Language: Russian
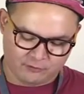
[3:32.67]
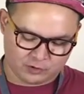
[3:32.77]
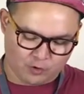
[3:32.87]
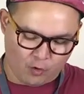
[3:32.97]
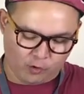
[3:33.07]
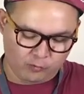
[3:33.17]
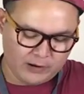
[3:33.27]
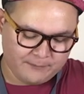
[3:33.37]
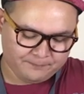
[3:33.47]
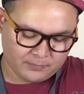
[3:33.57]
вот
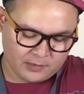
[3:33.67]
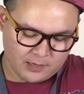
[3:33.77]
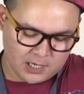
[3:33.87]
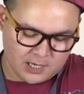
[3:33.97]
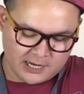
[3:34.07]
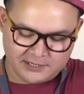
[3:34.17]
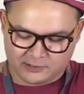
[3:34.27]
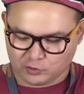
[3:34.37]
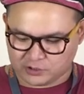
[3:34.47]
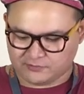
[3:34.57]
колба.
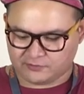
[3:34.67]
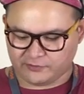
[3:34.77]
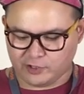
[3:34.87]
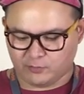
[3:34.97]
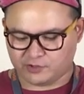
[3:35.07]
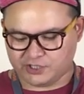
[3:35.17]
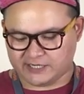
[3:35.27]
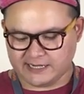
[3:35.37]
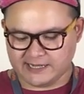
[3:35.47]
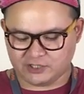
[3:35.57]
Она тоже в своем
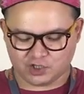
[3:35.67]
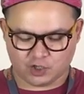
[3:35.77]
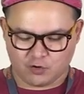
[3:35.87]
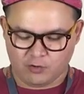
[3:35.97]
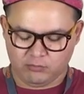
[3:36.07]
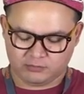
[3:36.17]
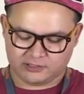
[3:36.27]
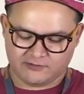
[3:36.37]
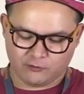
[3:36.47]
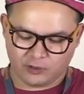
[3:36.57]
чехле. Чехол
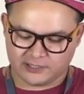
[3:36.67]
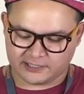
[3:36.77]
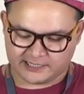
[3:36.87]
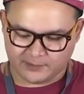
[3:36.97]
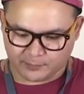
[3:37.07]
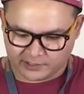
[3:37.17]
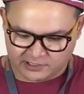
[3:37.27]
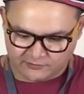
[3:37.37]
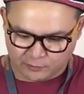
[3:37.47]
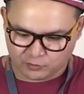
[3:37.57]
довольно-таки
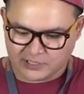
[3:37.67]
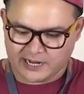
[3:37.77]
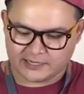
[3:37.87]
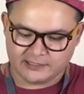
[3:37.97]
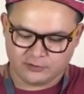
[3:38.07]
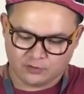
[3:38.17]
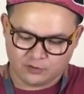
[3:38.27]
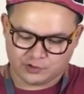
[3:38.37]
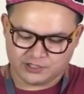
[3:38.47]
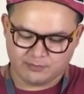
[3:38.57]
противоударный, он
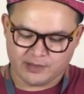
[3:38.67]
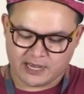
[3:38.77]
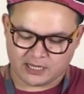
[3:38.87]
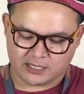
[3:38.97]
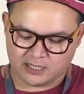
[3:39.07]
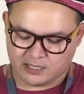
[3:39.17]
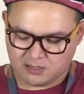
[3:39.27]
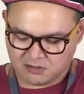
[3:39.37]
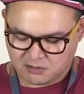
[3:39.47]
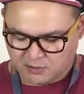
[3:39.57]
очень
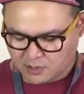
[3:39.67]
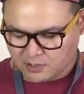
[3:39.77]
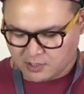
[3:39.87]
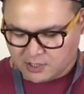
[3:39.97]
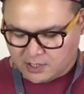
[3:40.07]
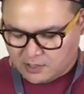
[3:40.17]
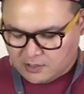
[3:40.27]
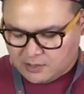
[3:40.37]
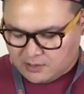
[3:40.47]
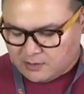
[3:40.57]
мягкий.
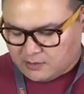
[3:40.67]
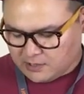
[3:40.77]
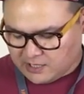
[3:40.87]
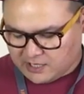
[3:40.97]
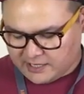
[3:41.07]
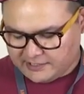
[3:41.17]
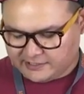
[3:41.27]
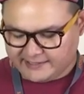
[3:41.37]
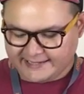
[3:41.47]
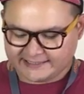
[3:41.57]
А,
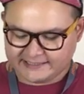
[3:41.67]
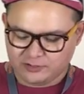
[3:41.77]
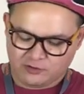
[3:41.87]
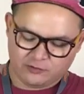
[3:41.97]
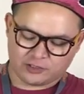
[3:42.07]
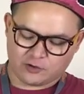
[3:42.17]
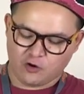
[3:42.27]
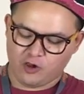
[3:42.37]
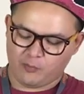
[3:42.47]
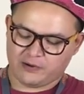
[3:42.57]
интересно, но вот
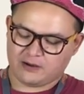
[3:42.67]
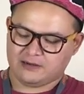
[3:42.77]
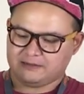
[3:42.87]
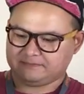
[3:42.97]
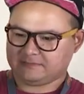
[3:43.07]
колба,